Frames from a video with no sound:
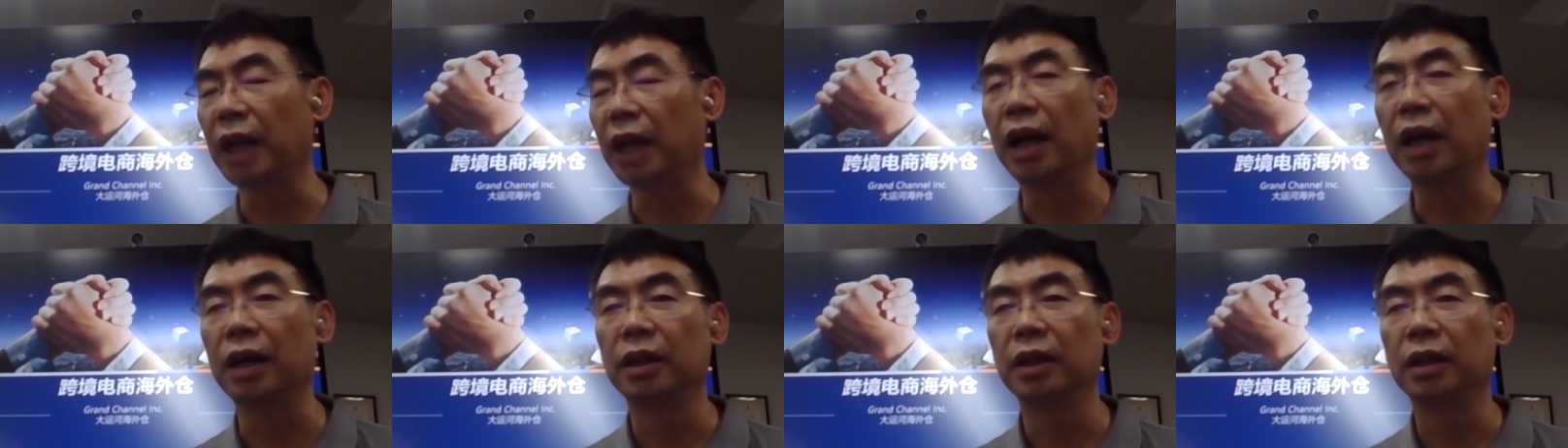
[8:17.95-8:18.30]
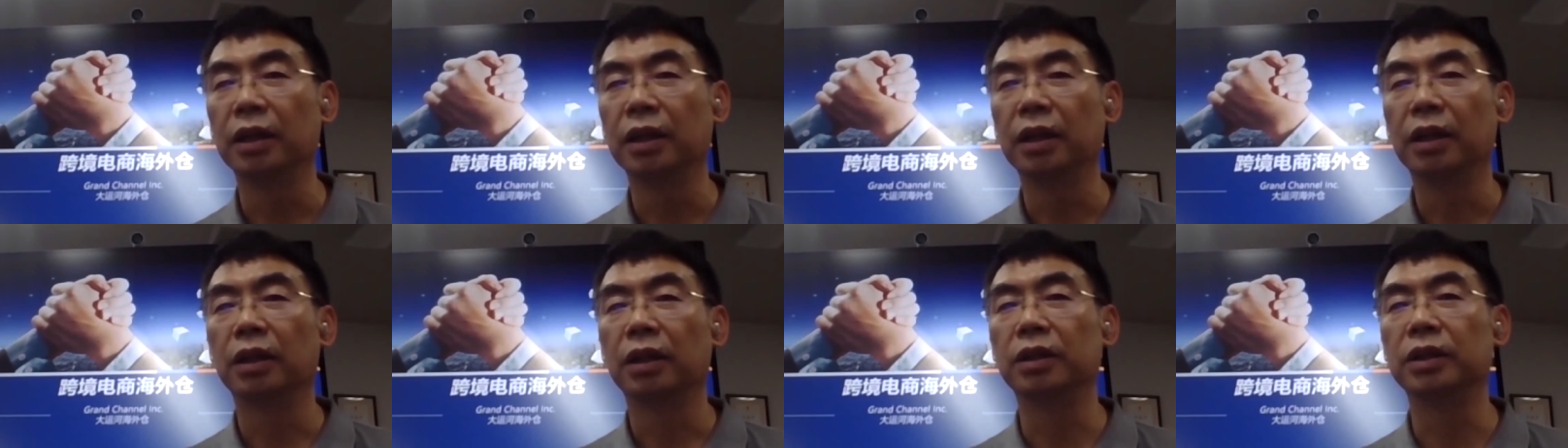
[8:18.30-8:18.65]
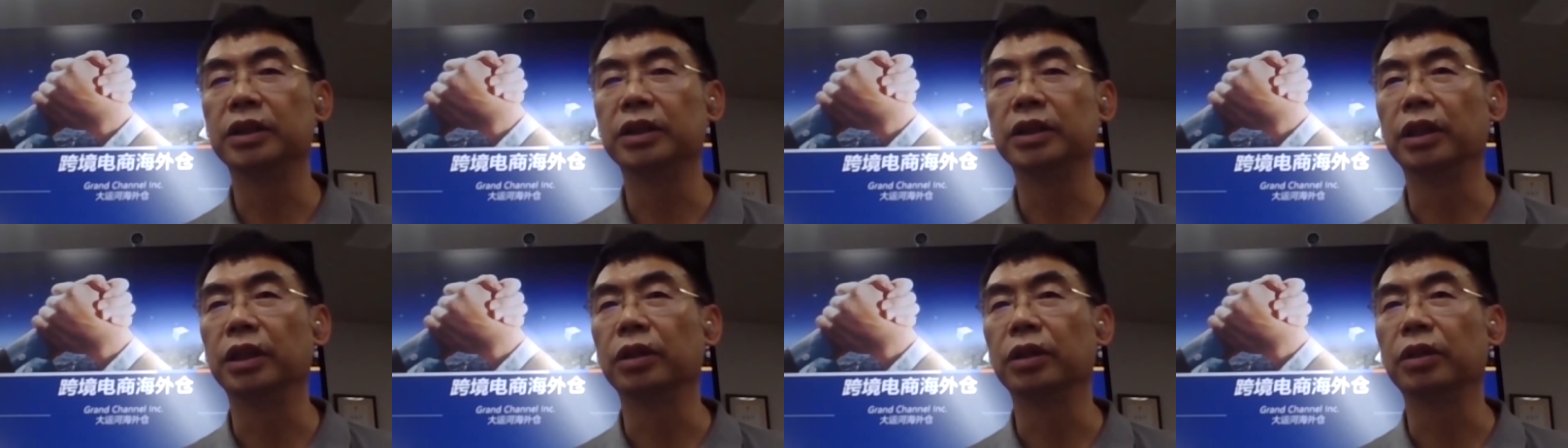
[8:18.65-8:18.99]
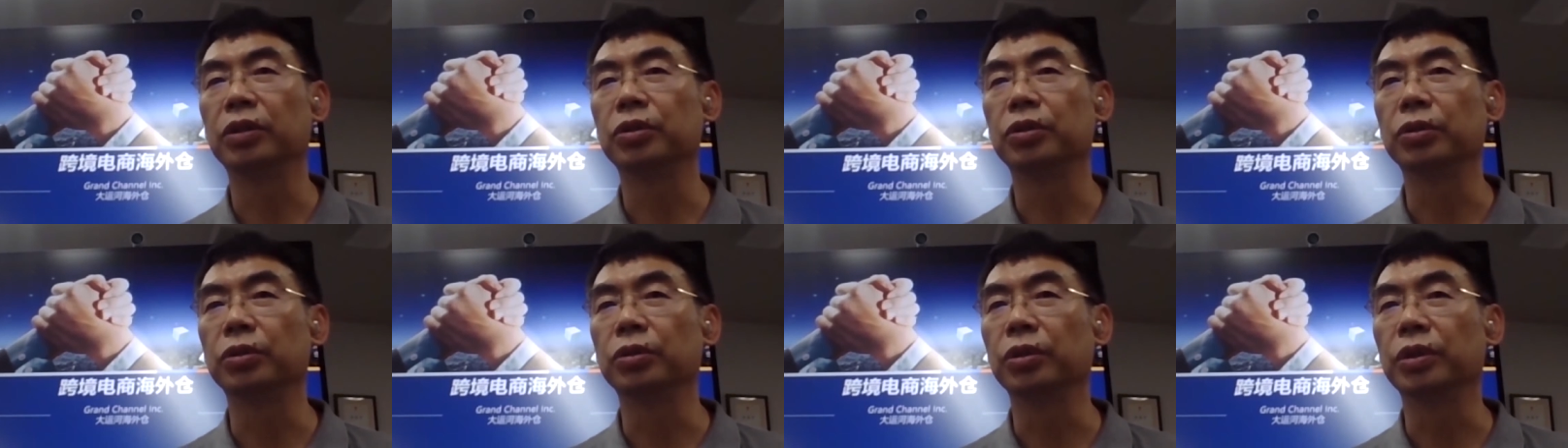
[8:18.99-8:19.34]
而且所
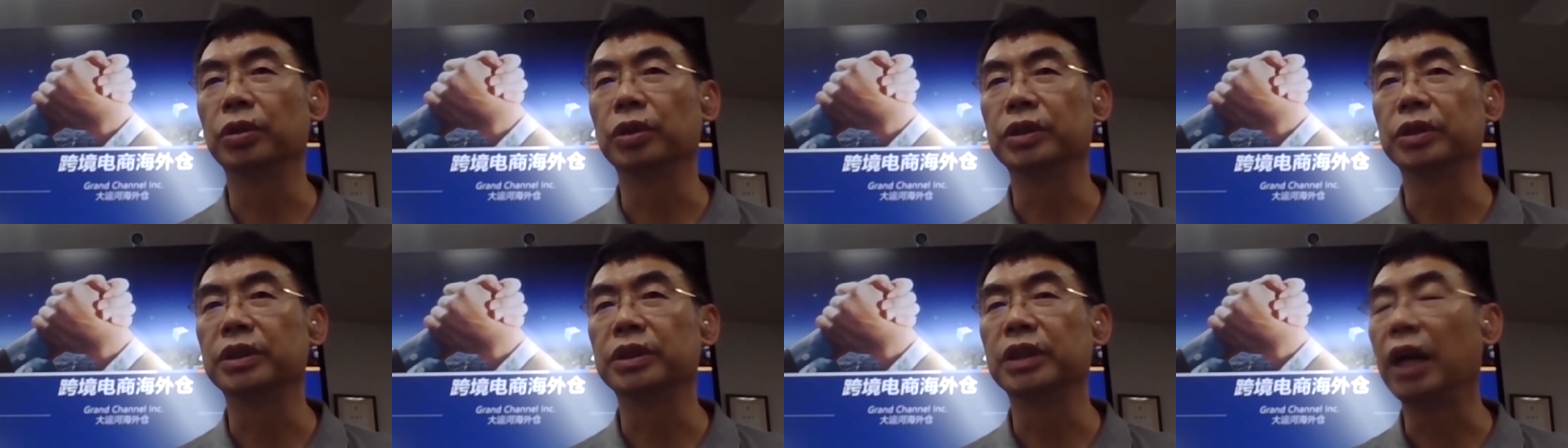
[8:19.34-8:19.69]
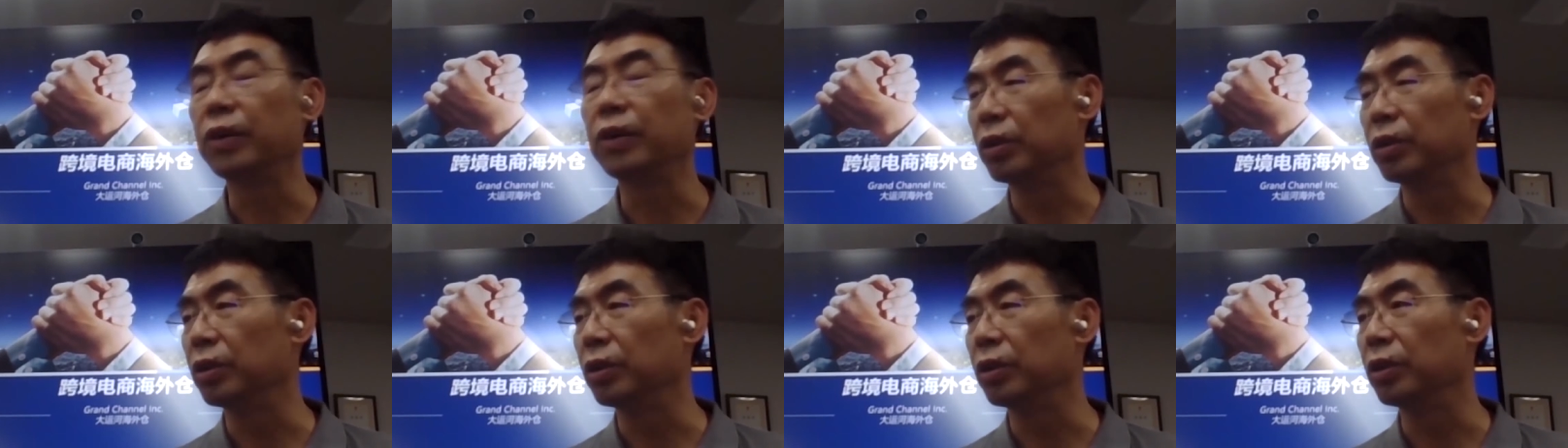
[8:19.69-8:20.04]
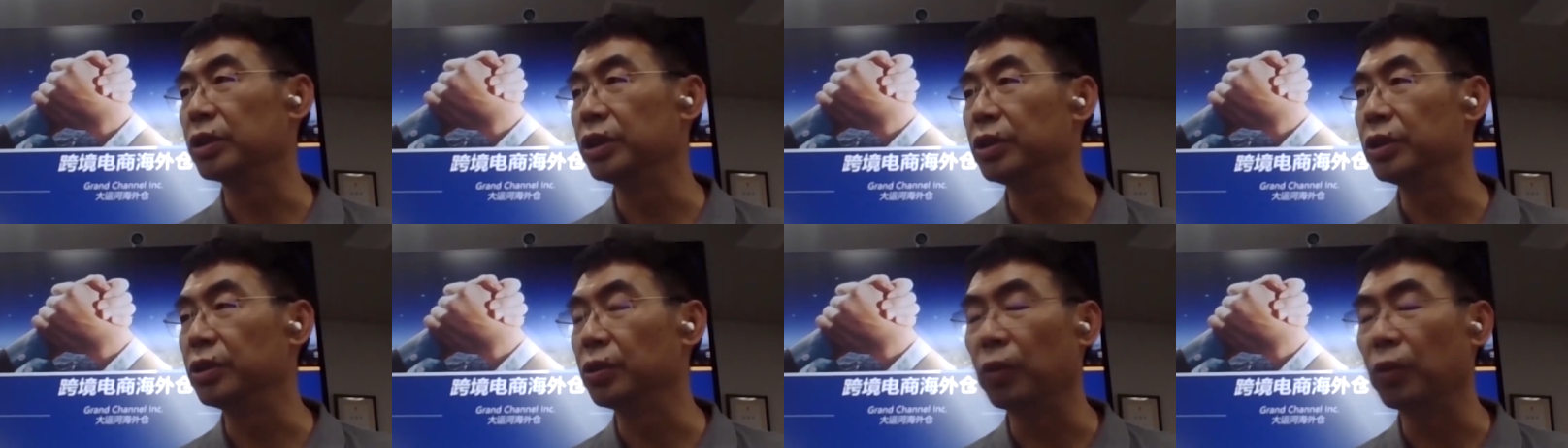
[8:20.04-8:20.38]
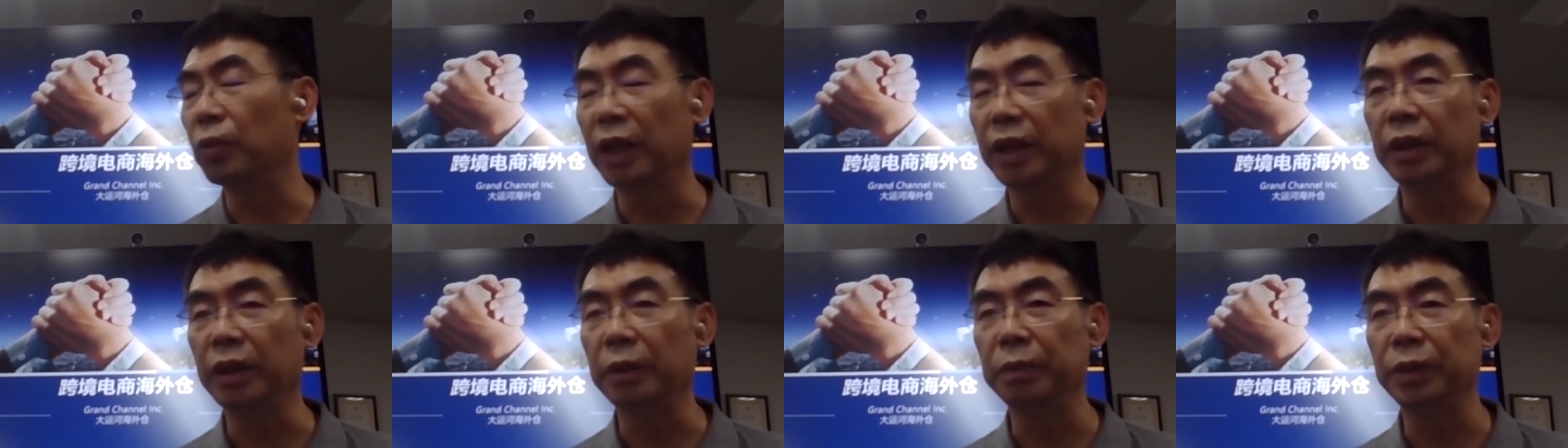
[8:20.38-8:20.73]
参与的经营管理比
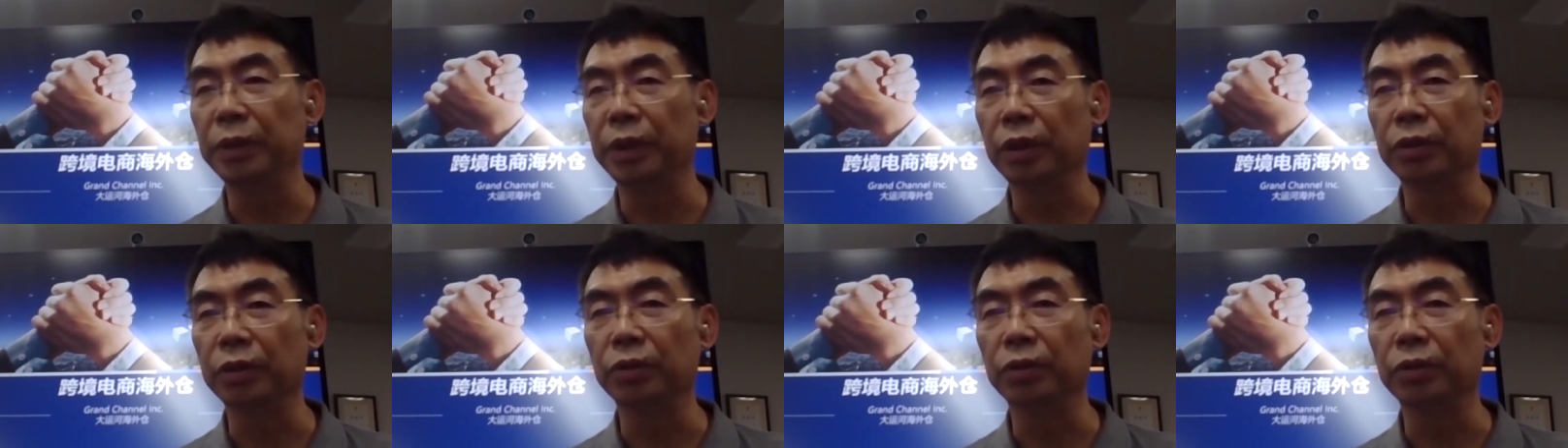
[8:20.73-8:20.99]
较多，